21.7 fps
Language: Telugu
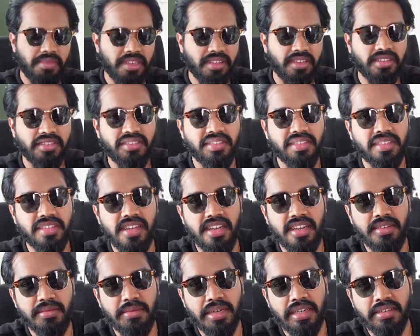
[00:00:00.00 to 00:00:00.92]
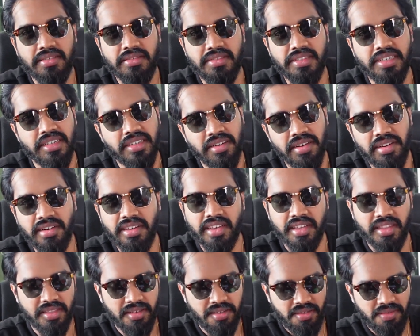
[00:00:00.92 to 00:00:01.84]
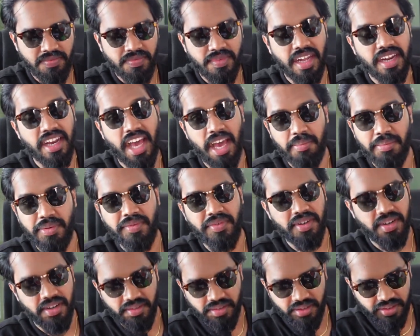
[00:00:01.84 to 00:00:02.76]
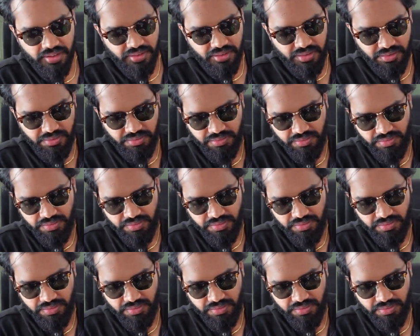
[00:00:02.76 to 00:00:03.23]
మిగతా తీసుకెళ్ళి మనం ఇంట్లో వాళ్ళకి ఇద్దాం వాళ్ళు హ్యాపీ ఫీల్ అవుతారు